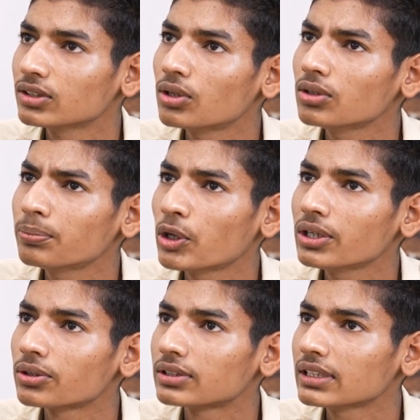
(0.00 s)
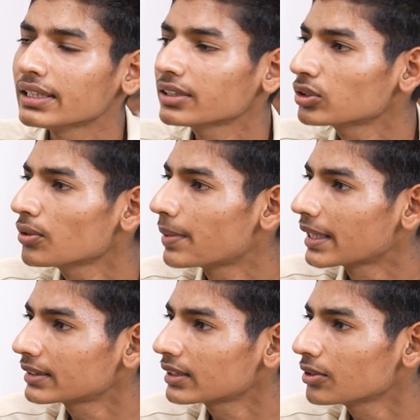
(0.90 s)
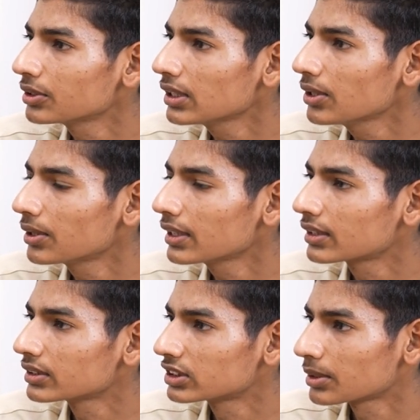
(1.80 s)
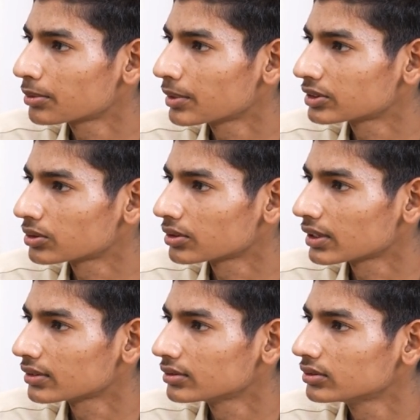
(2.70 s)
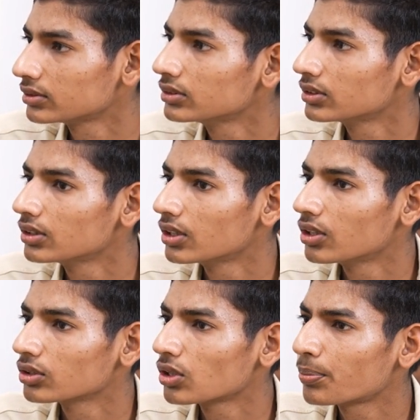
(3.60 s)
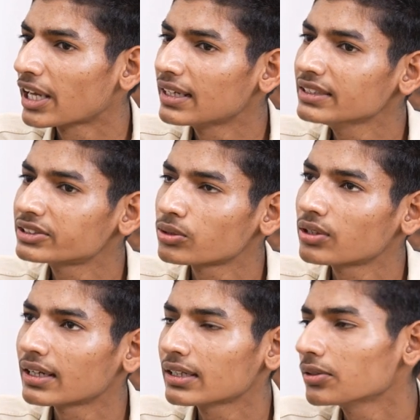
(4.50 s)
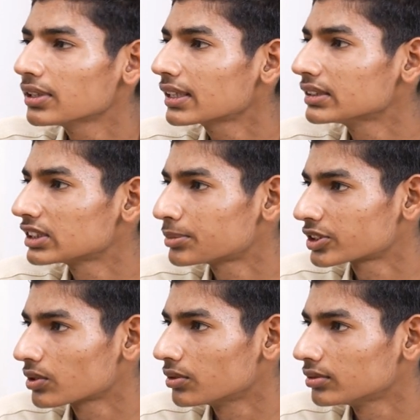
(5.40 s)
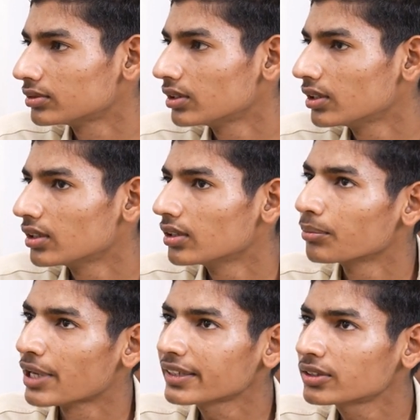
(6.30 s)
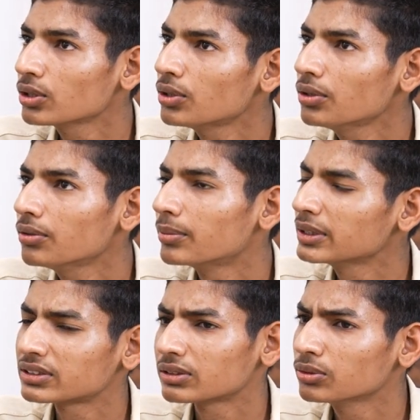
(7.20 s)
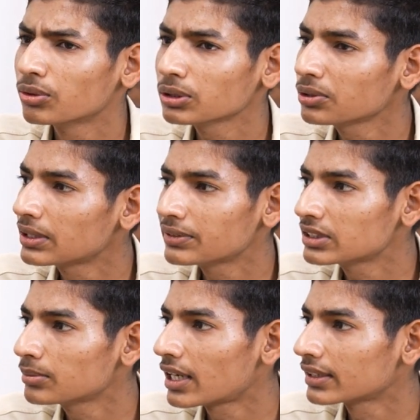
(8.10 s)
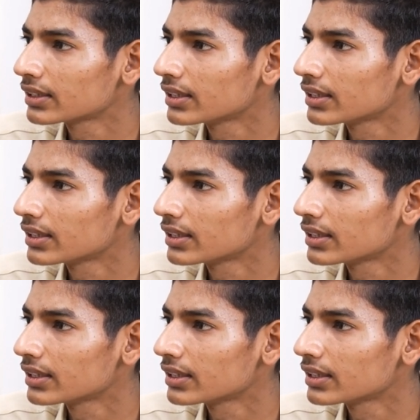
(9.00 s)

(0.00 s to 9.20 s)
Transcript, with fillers: दो पॉइंट होते हैं एक तो फैक्ट का होता है और एक कंसेप्ट बेस्ड होता बिल्कुल है। हम्म। तो पहले स्ट्रॉन्ग करना होता है कंसेप्ट को फैक्ट हम्म, हम्म। तो बस वो तो रिविजन मांगते